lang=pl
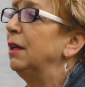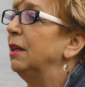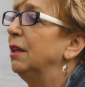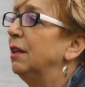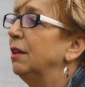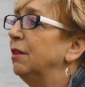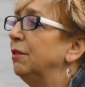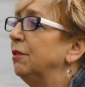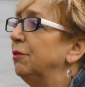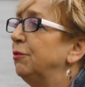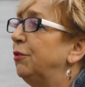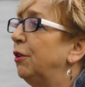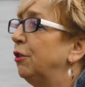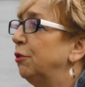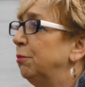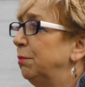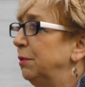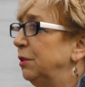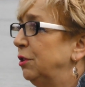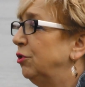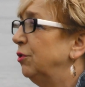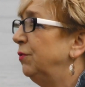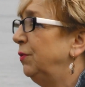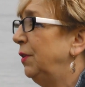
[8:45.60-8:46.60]
y,
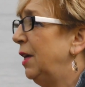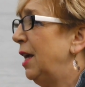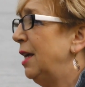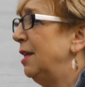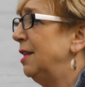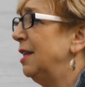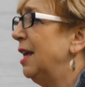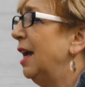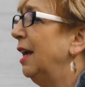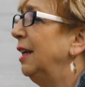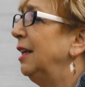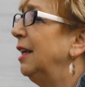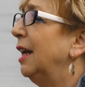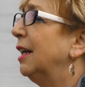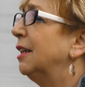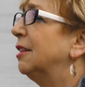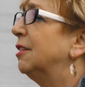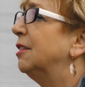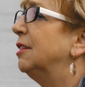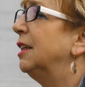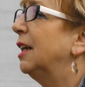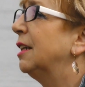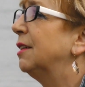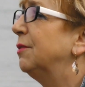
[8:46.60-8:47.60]
formy żywienia,
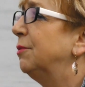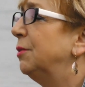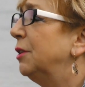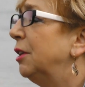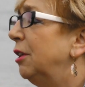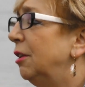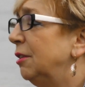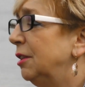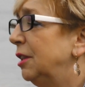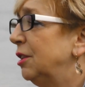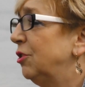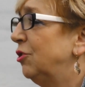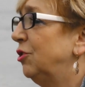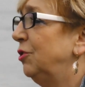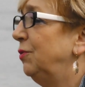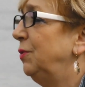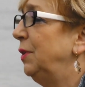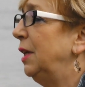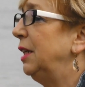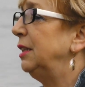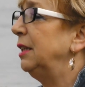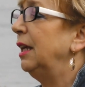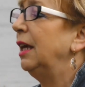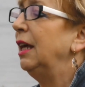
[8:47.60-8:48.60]
jak, jak wygląda
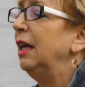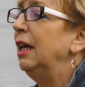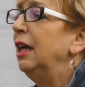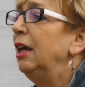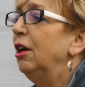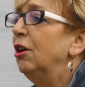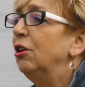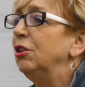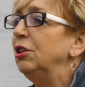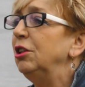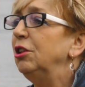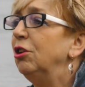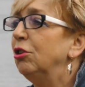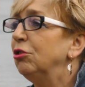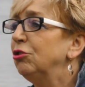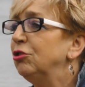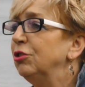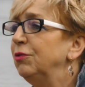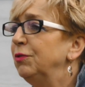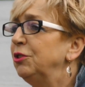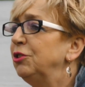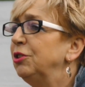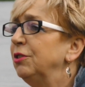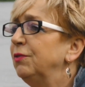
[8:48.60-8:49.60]
żywienie i
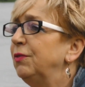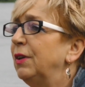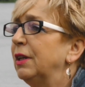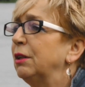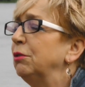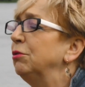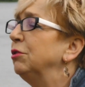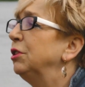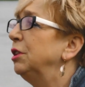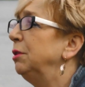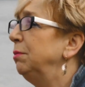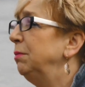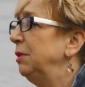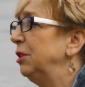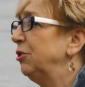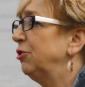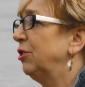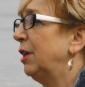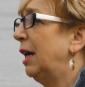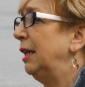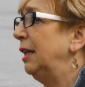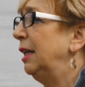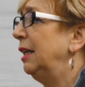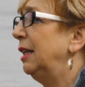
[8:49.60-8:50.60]
oczywiście warunki
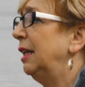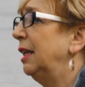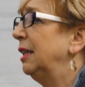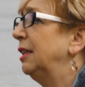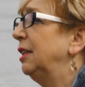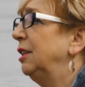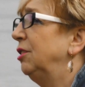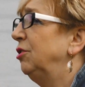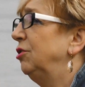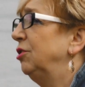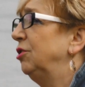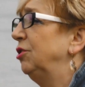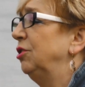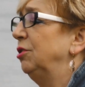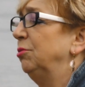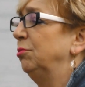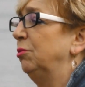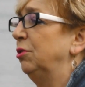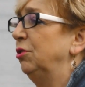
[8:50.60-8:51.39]
mieszkalne dla tej dzieci i